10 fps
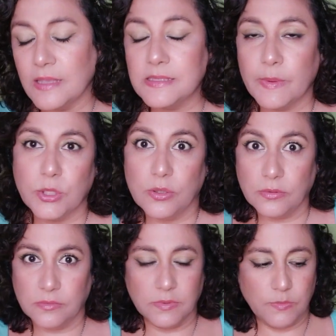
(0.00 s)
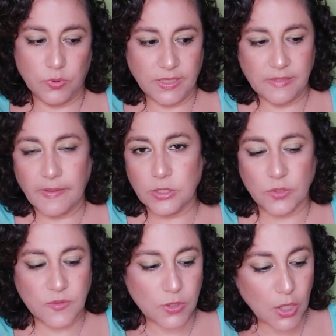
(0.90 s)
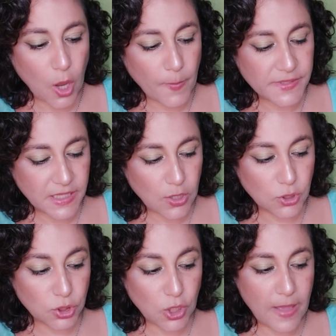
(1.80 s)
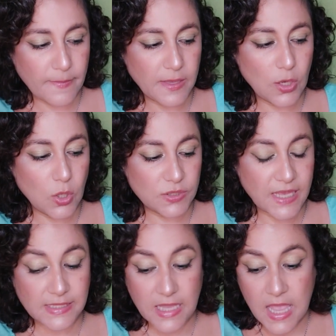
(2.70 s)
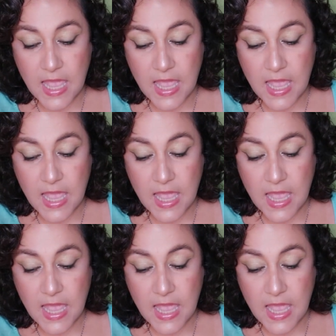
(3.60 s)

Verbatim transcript: Encima yo, ustedes saben que yo soy obse con todas mis cosas.